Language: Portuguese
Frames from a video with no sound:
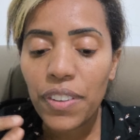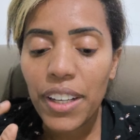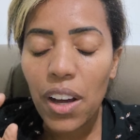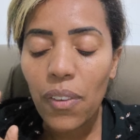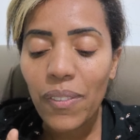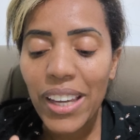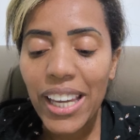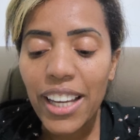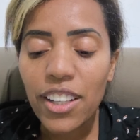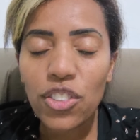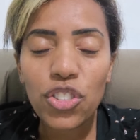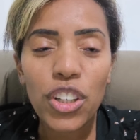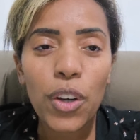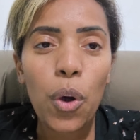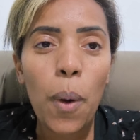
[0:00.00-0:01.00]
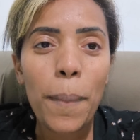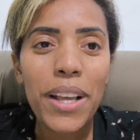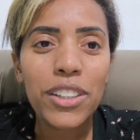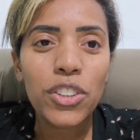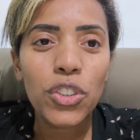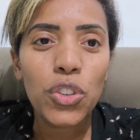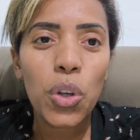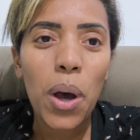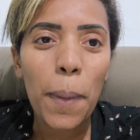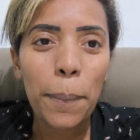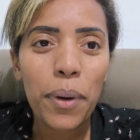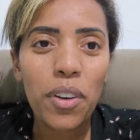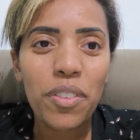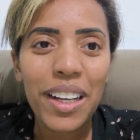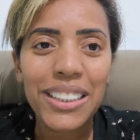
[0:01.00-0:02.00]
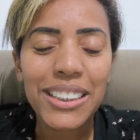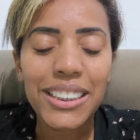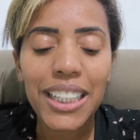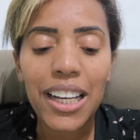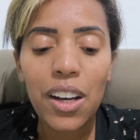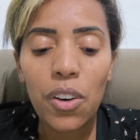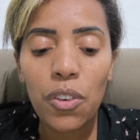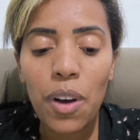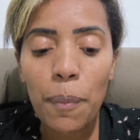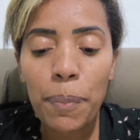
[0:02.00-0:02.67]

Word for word: finalmente começou a aprovação,